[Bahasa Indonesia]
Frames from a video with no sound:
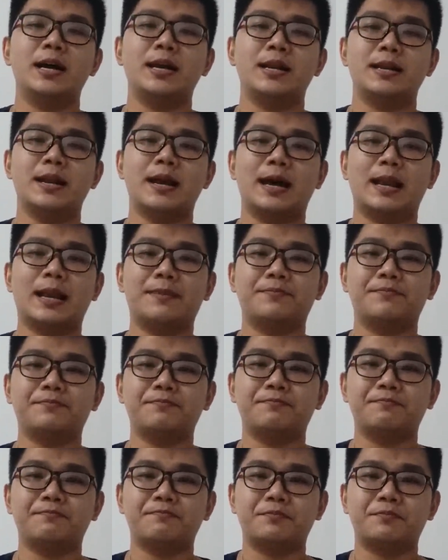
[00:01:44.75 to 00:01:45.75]

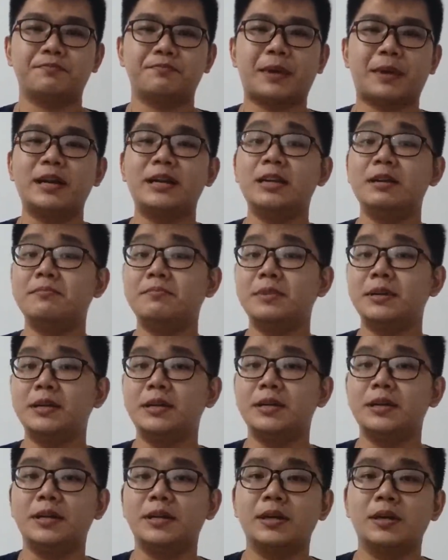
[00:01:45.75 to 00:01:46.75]
dalam
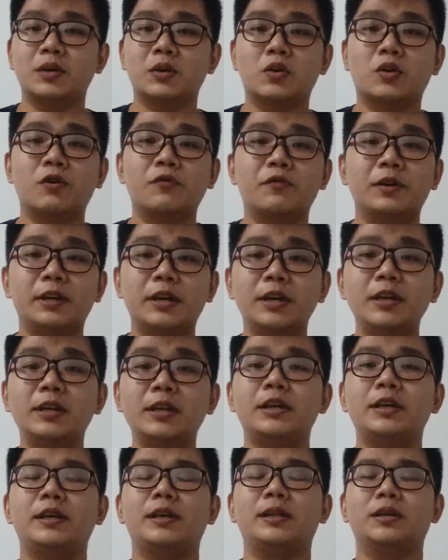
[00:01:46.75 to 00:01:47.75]
pandemi COVID
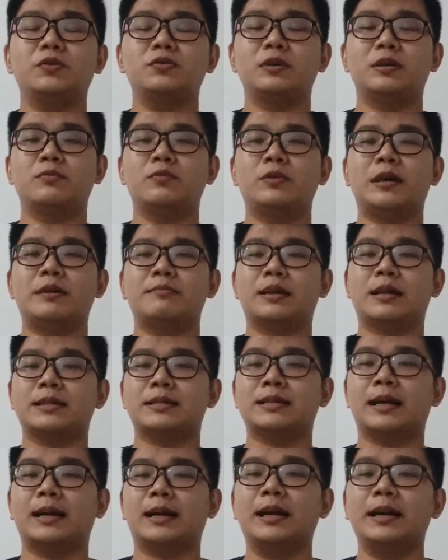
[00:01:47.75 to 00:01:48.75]
ini kita sudah mulai
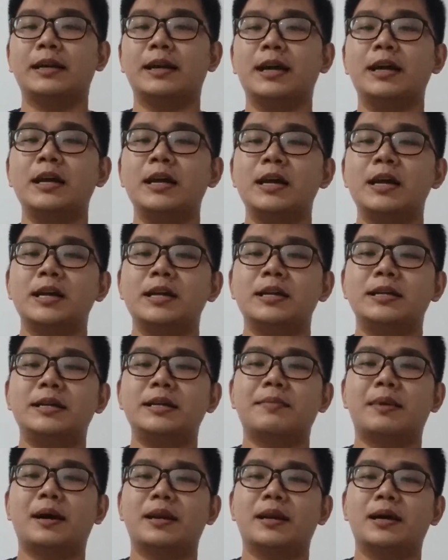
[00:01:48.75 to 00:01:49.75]
merasakan ya
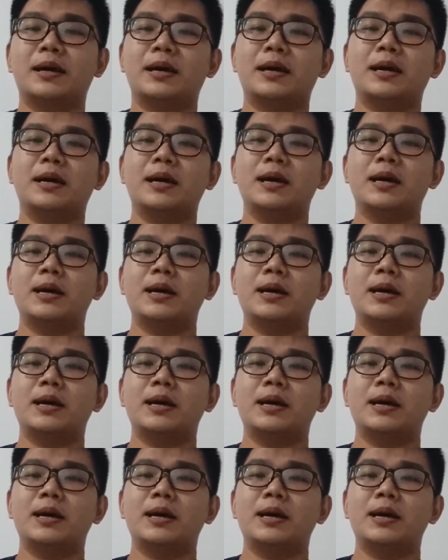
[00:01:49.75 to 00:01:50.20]
di mana